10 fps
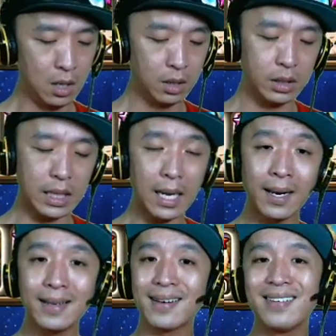ketika
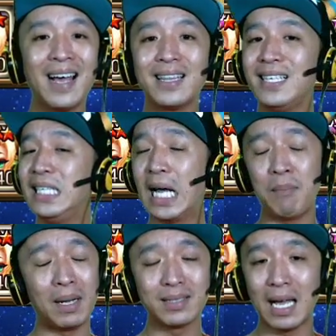rate rendah tidak
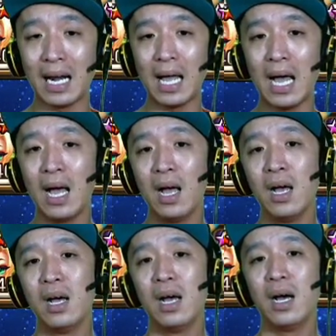masalah,
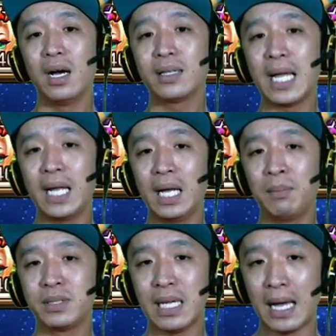attack
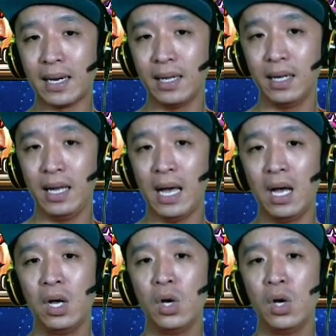yang besar ya.